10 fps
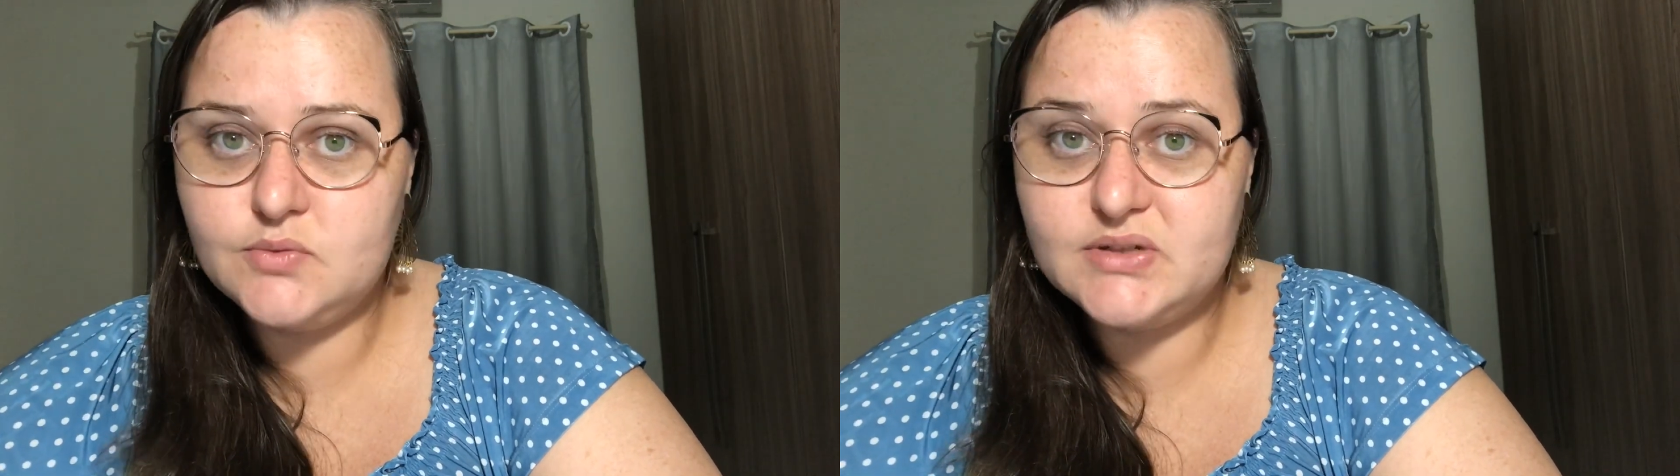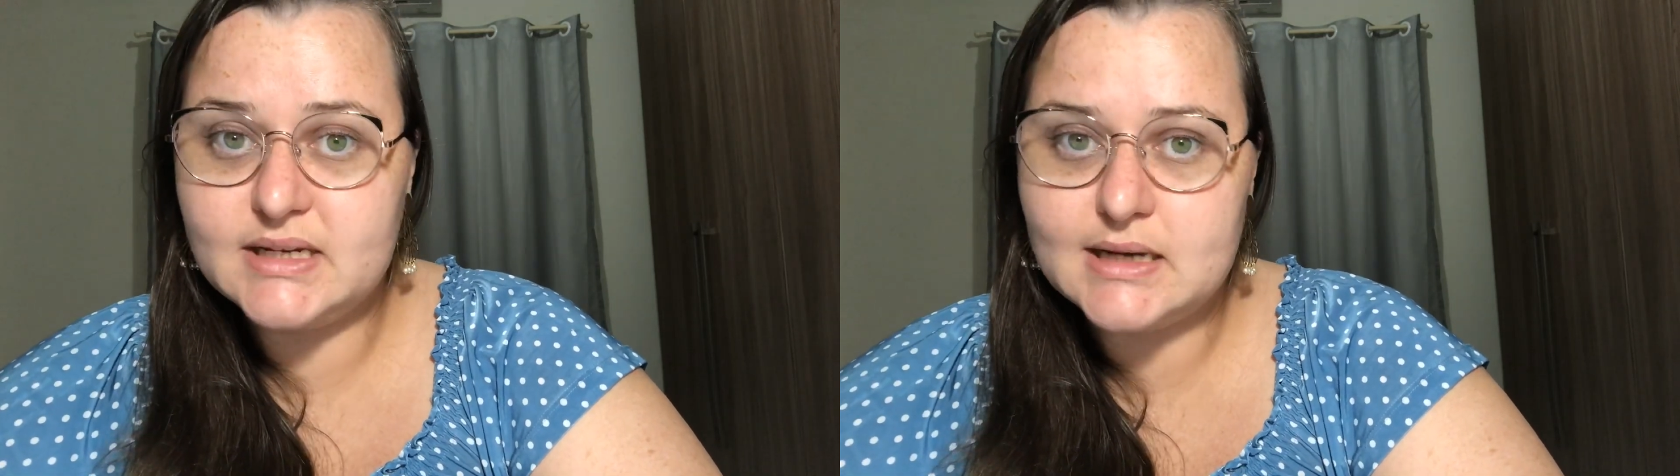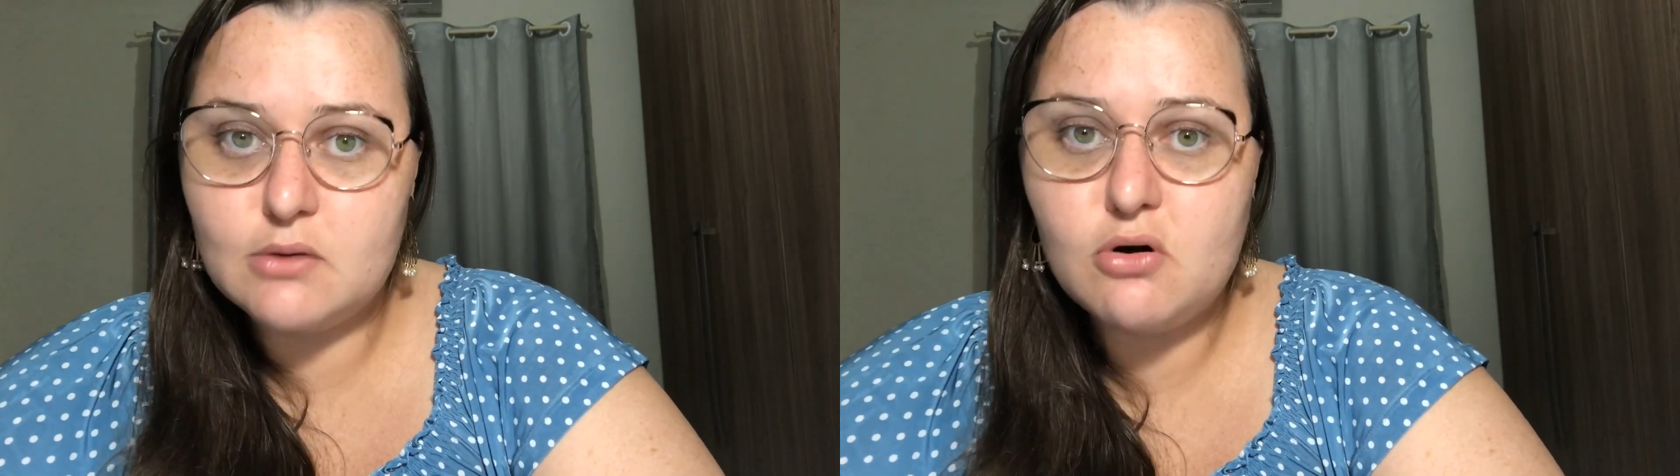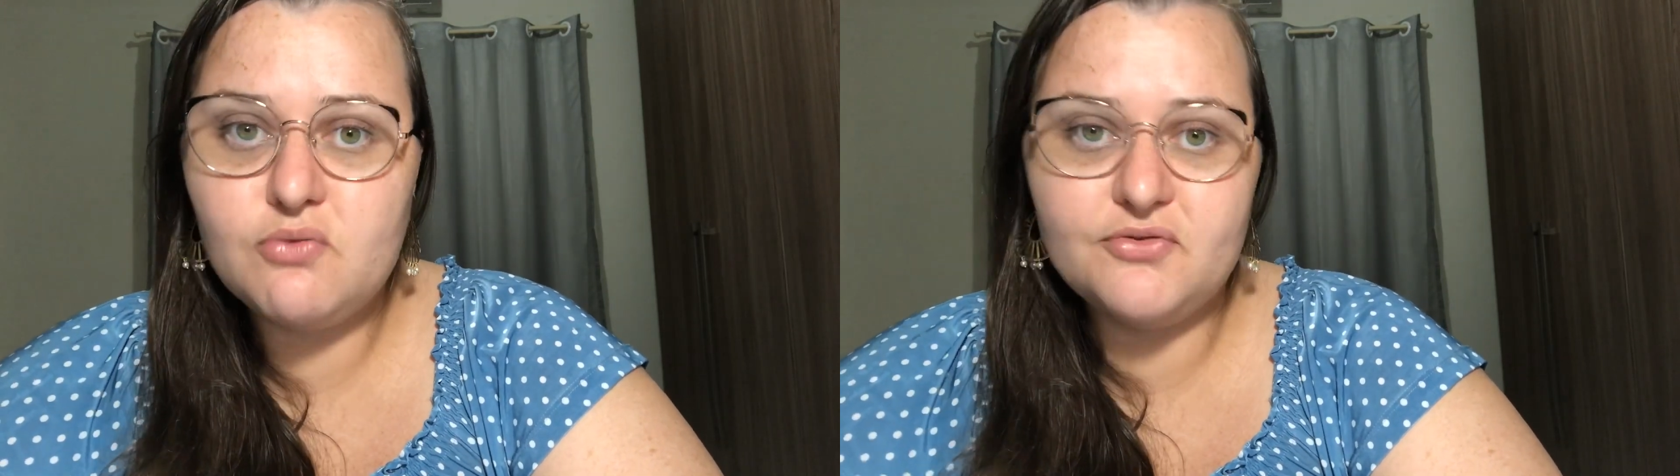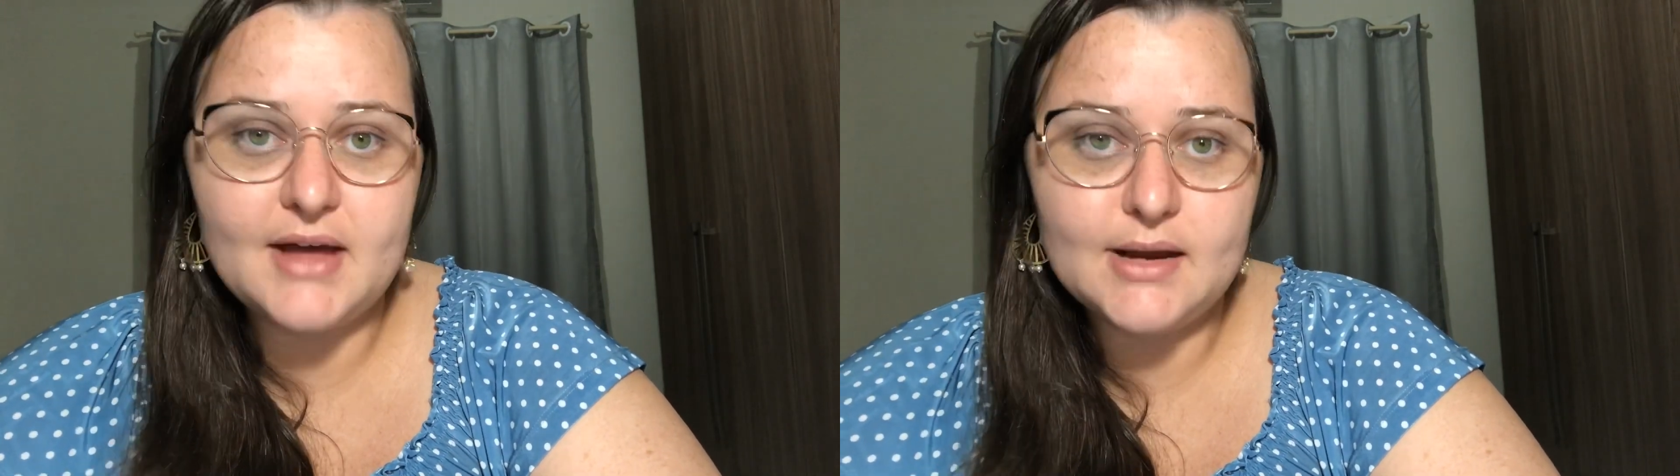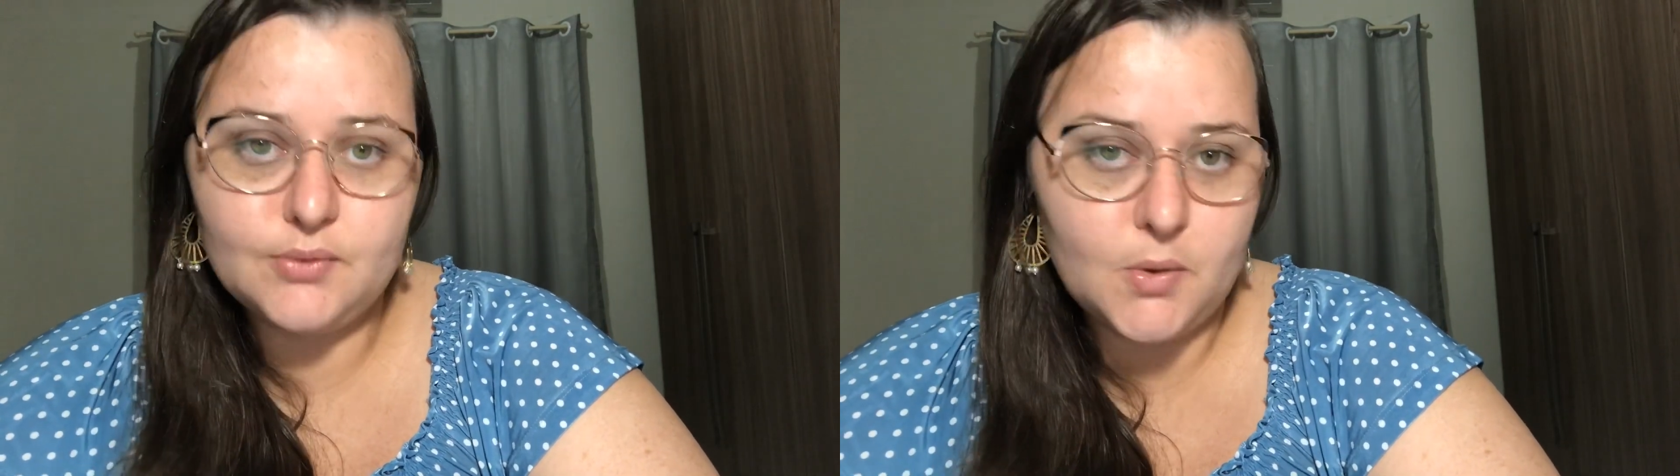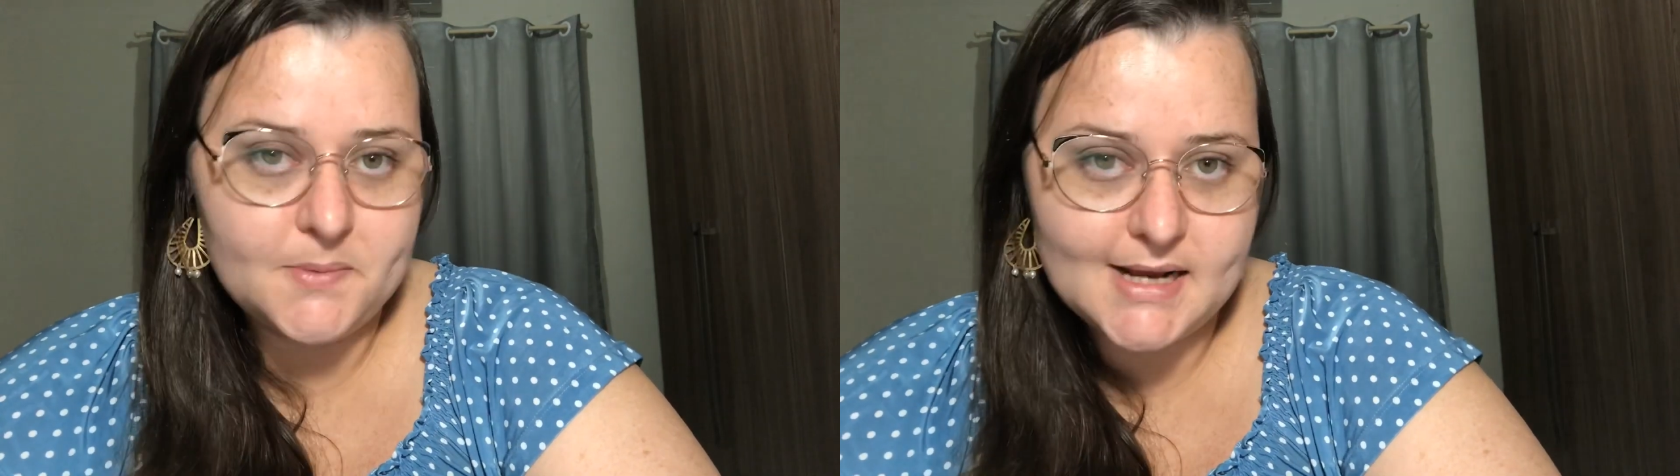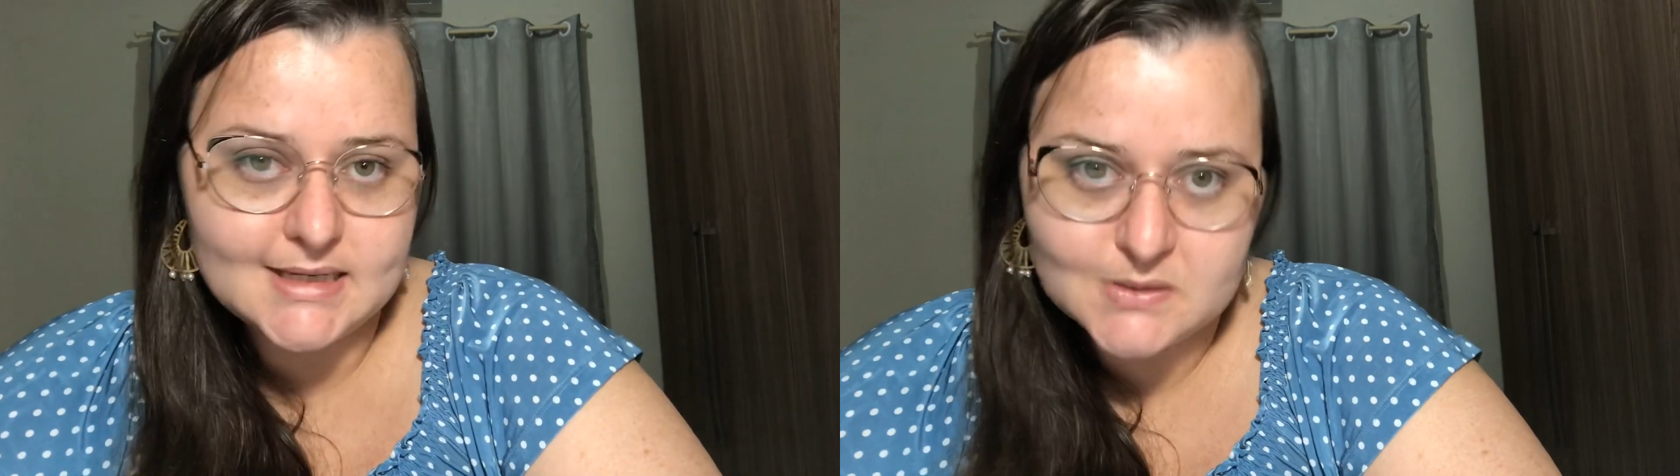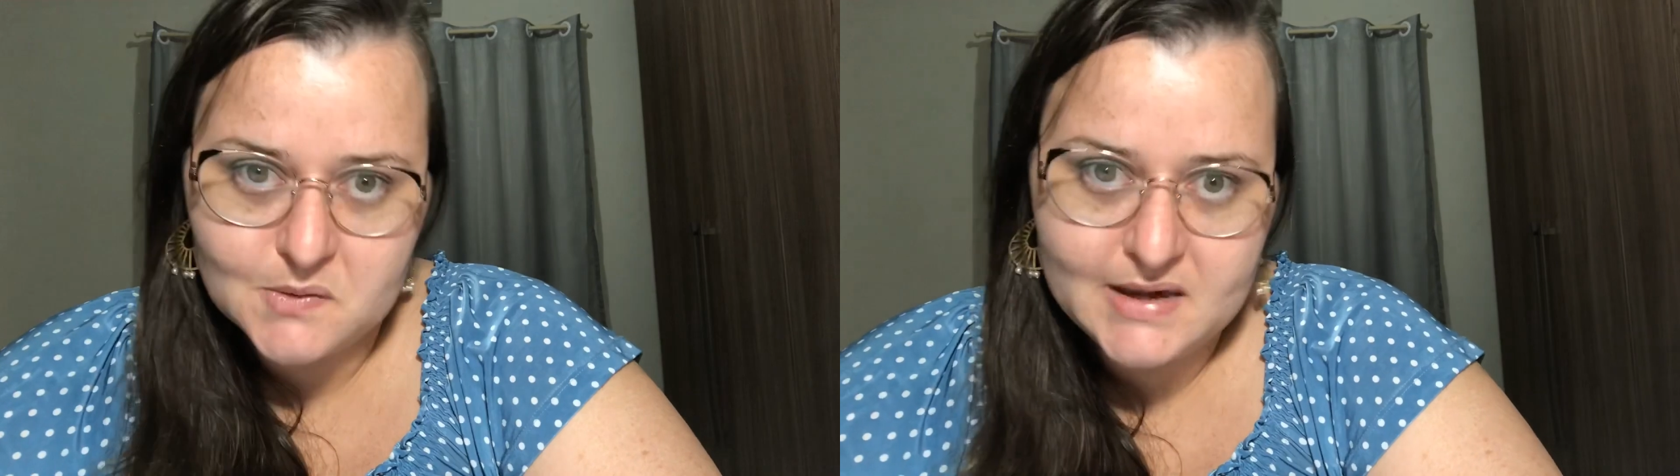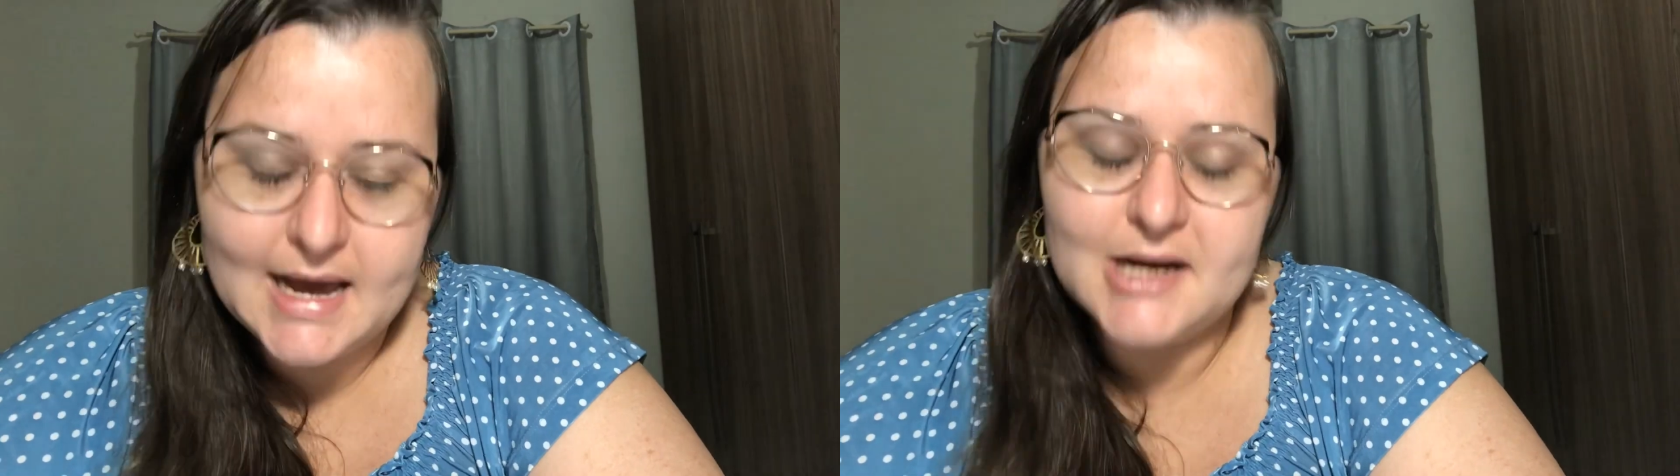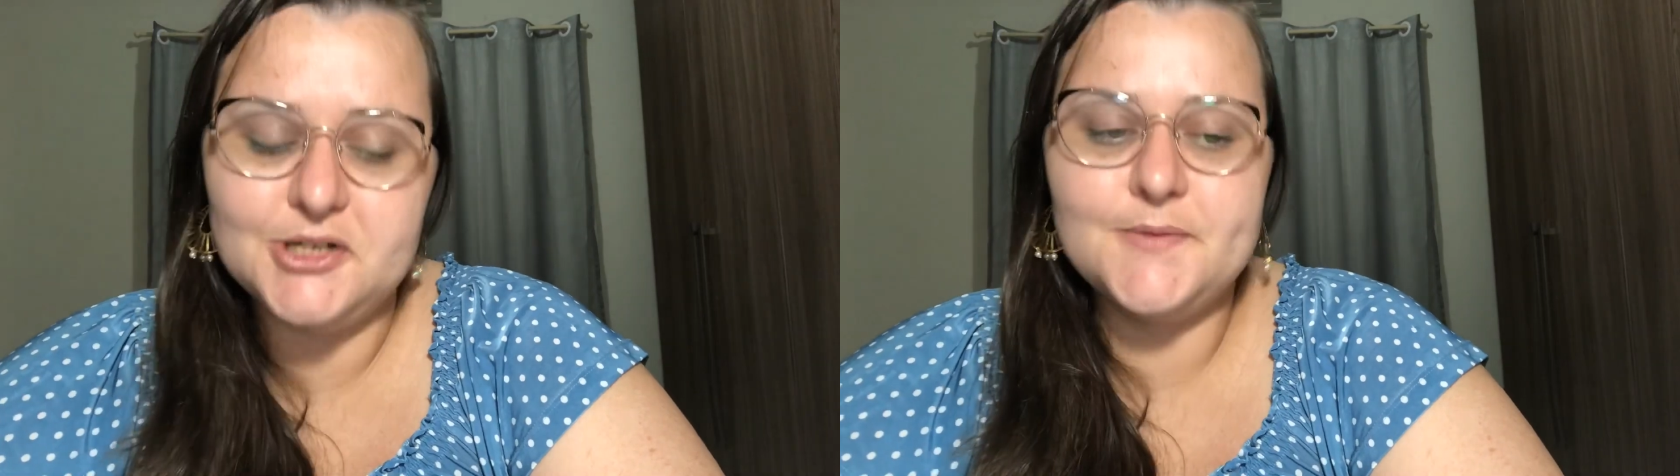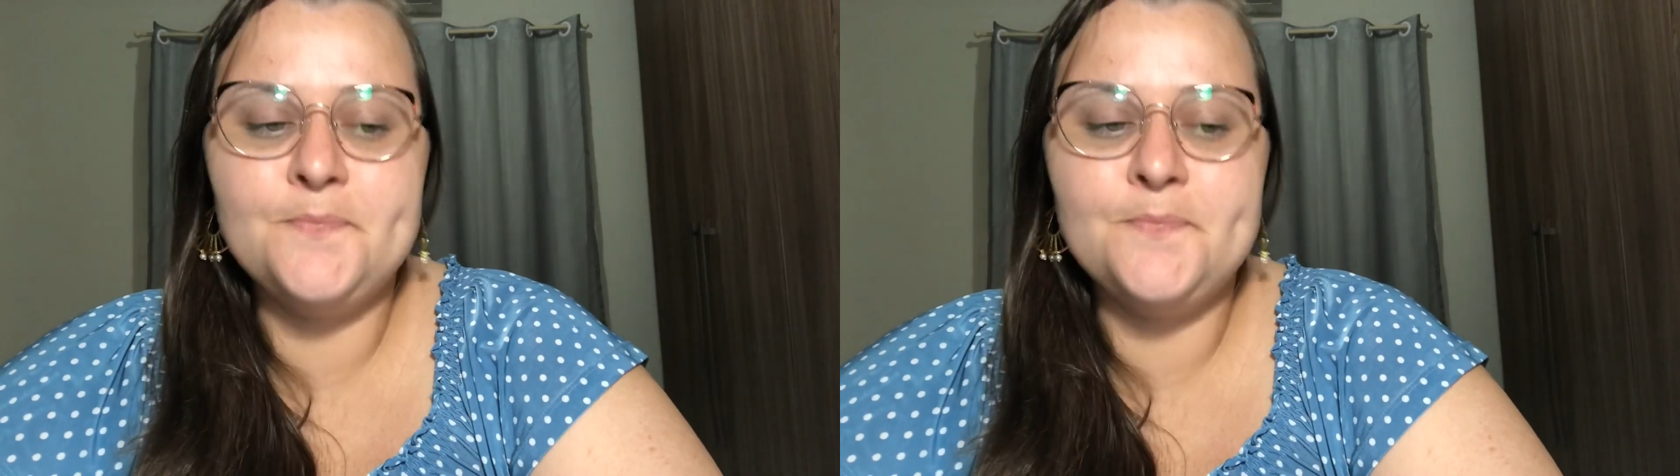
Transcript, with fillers: se não houver, não é obrigação que haja.